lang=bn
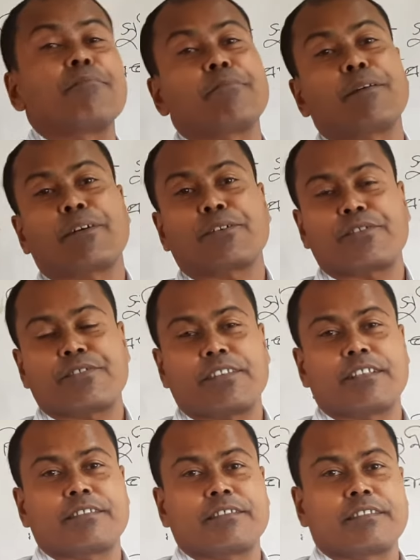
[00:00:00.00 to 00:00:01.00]
ব্যবহার
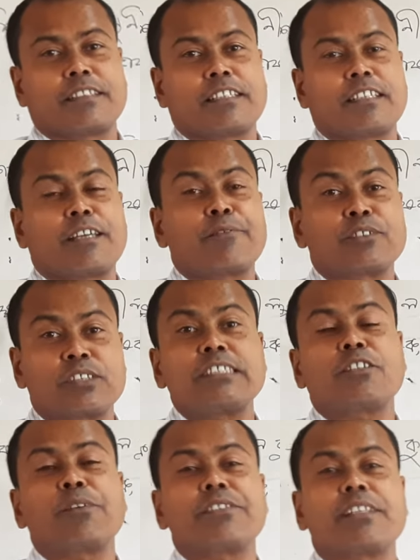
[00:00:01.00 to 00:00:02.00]
করেছিলেন এবং তিনি
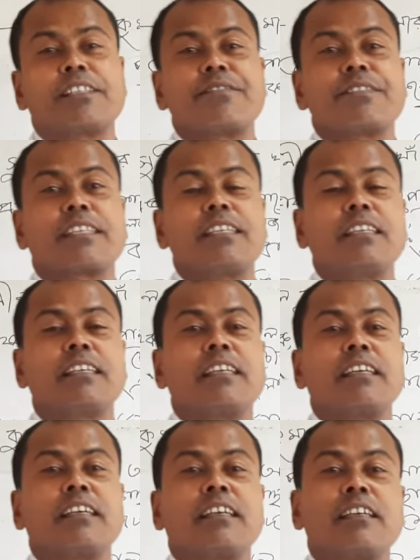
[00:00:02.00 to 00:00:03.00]
তো বলেছিলেন যে
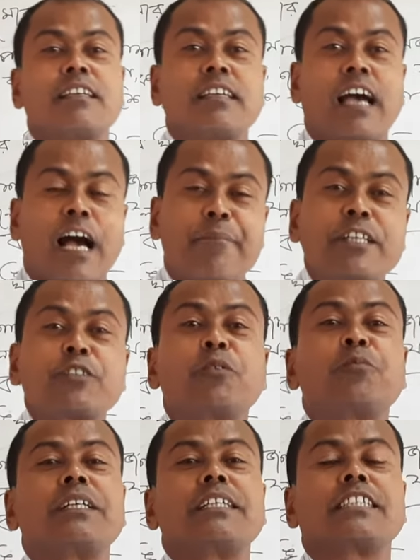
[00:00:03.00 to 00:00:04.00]

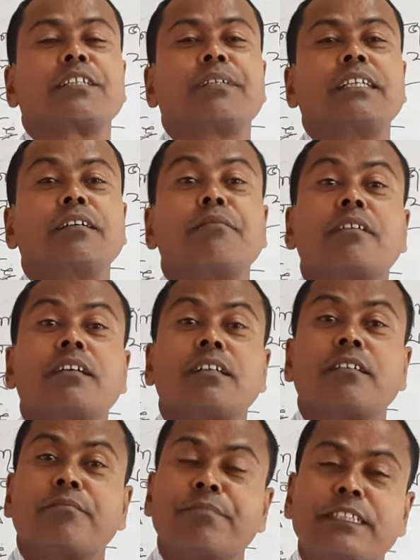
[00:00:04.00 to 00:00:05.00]
আবাসভূমি হিসেবে
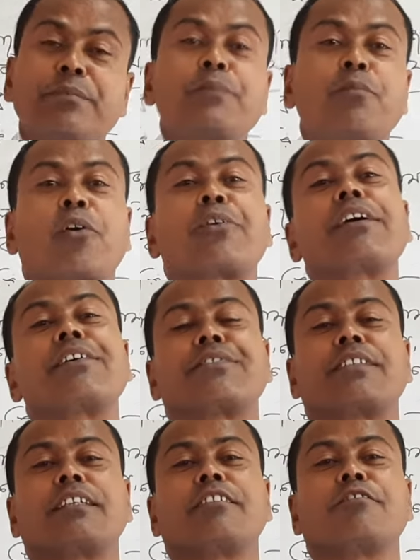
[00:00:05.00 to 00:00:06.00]
পৃথিবীর বর্ণনা
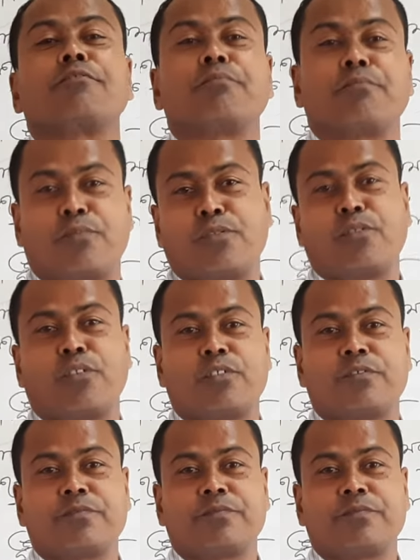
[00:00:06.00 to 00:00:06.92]
আছে ভূগোল